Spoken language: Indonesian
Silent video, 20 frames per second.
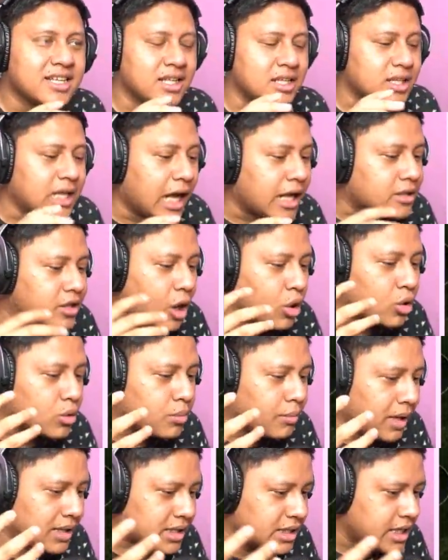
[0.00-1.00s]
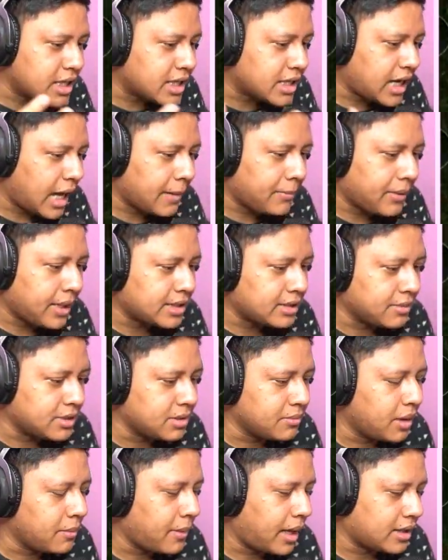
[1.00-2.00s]
nggak tahu mati kenapa
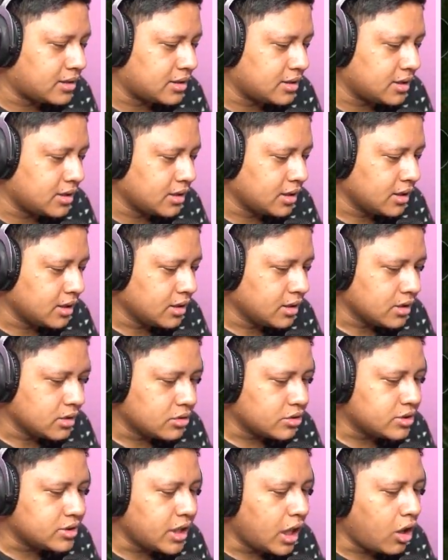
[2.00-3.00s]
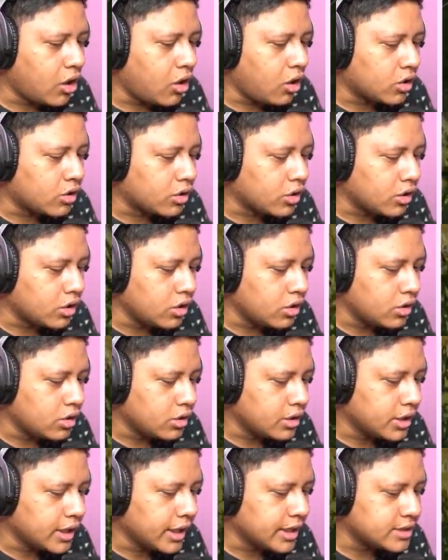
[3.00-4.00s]
tiba-tiba mati terus yang
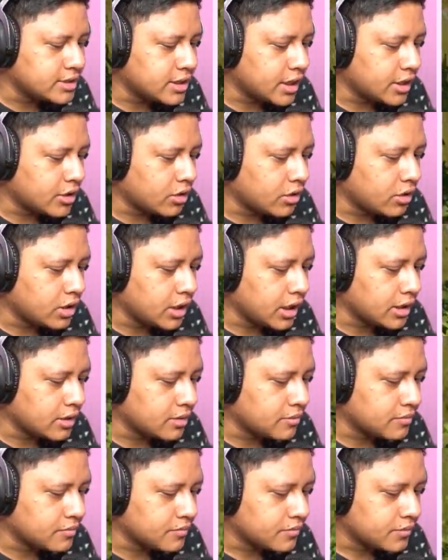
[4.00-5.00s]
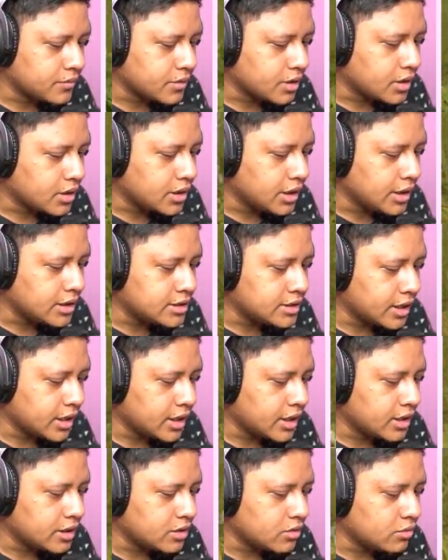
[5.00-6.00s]
Ono DC noh lihat DC
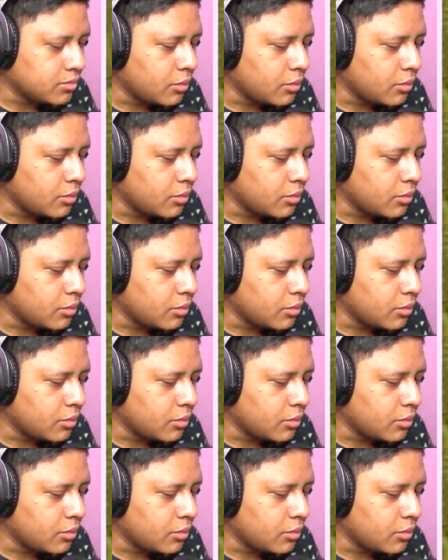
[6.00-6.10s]
itu mau